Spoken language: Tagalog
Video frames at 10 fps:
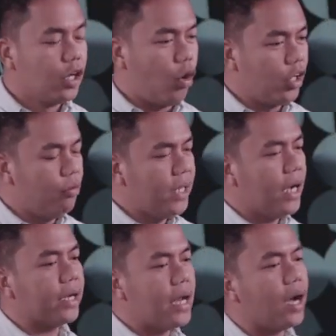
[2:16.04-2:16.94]
Kung ano man
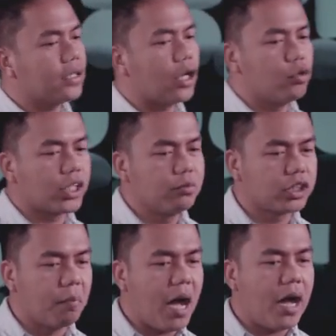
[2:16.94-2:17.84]
ang kinakatakutan mo
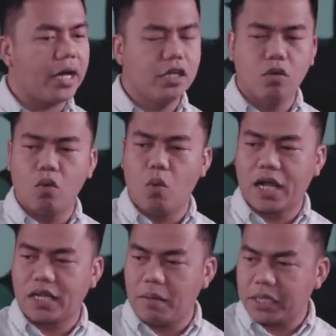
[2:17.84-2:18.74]
sa bahay,
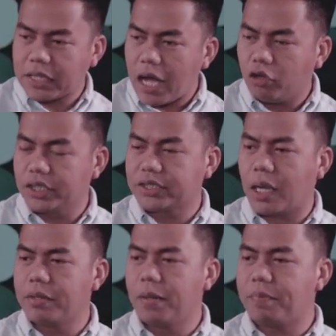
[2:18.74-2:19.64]
huwag kang matakot, ang
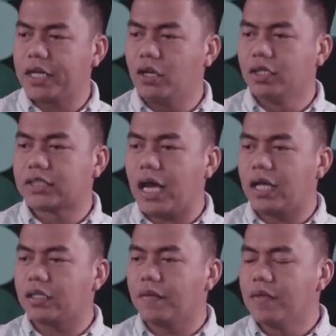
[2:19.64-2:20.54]
sabi ng Panginoon
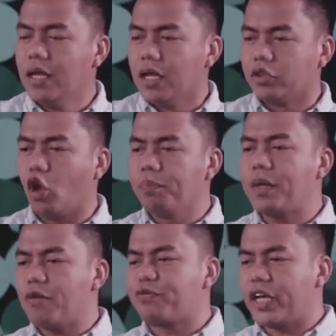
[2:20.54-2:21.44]
sa atin, don't be
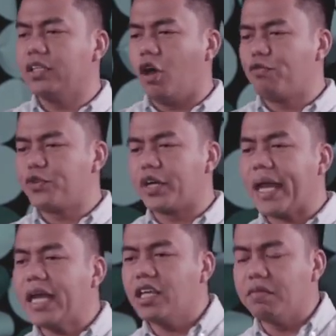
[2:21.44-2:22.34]
afraid of your
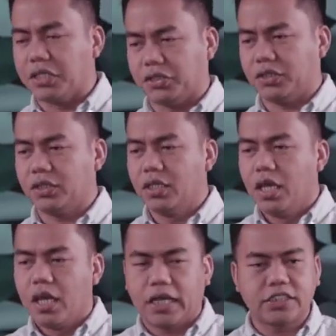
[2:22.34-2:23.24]
enemies.
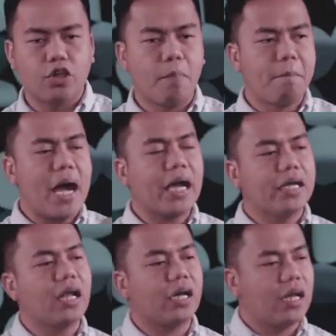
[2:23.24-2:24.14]
Kasi yung
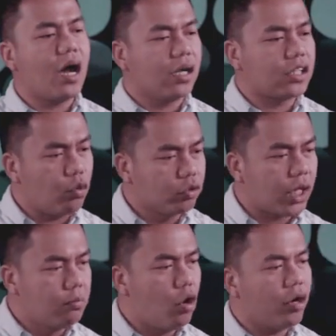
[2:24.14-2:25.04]
bagay na
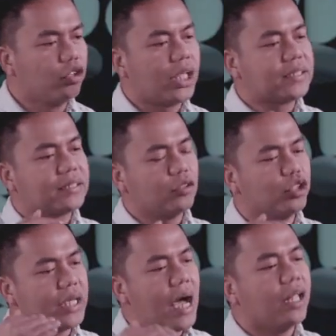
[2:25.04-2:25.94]
kinakatakutan mo on the, on
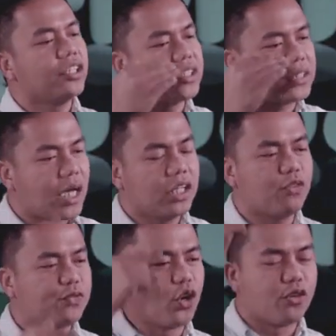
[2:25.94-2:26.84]
the other side
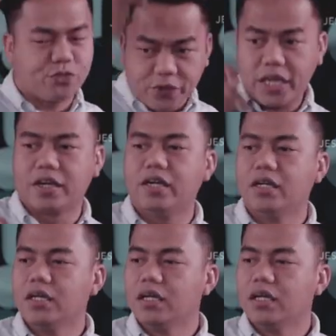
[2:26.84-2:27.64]
of your fear,